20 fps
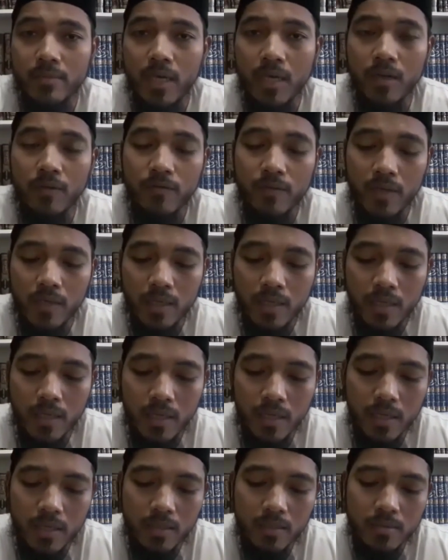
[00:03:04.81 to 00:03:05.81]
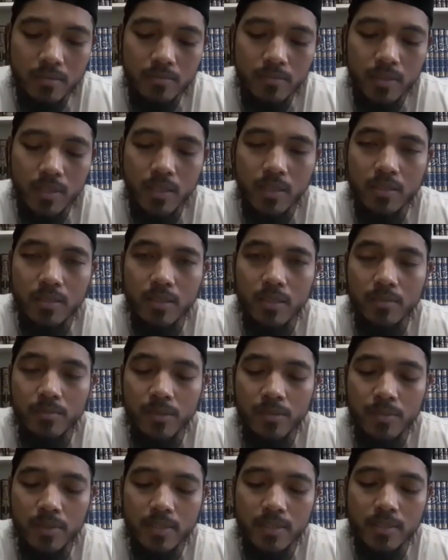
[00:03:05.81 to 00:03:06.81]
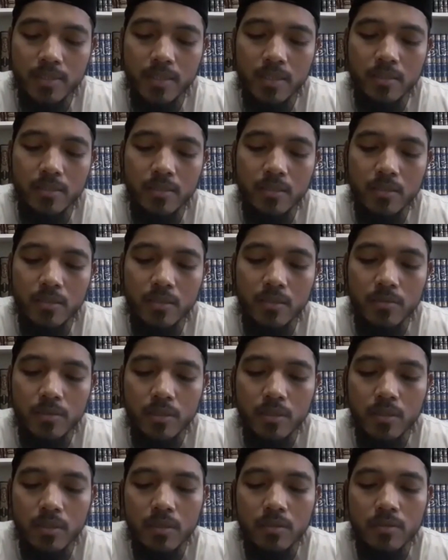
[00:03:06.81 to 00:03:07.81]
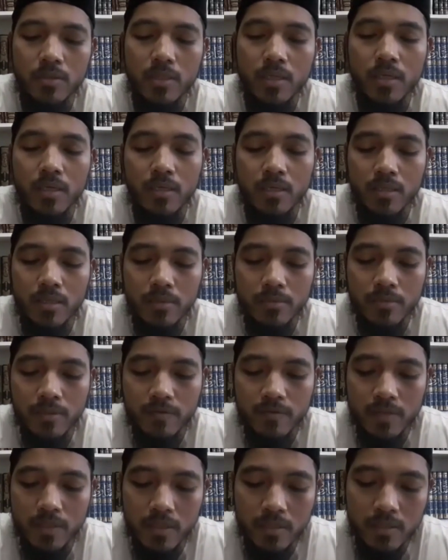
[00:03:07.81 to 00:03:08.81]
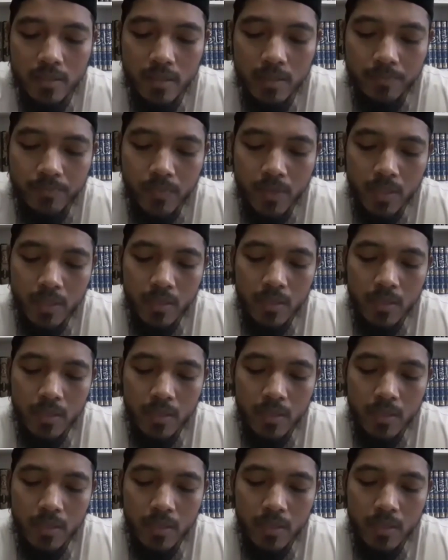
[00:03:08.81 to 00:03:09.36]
Al-falah berkata Imam As-Sa'di rahimahullahu taala dalam tafsirnya,